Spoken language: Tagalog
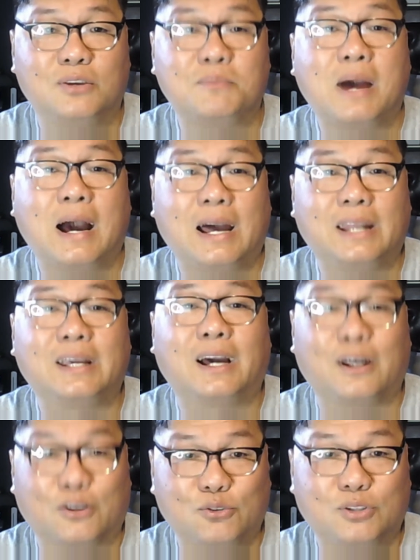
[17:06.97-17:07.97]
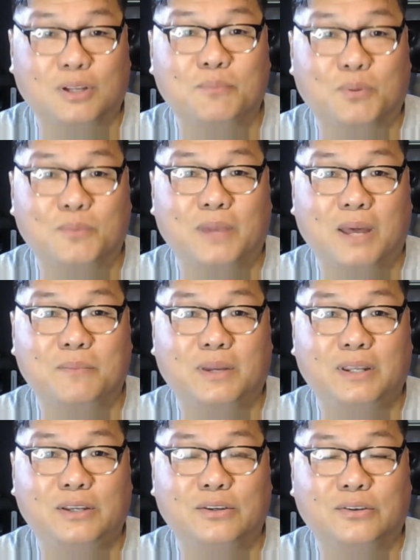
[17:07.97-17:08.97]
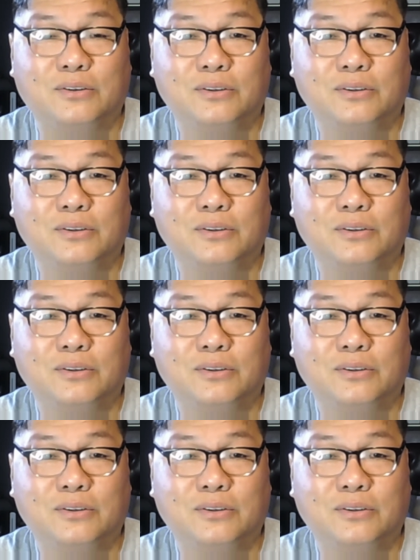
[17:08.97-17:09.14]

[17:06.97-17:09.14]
maaring ang root ng problema ninyo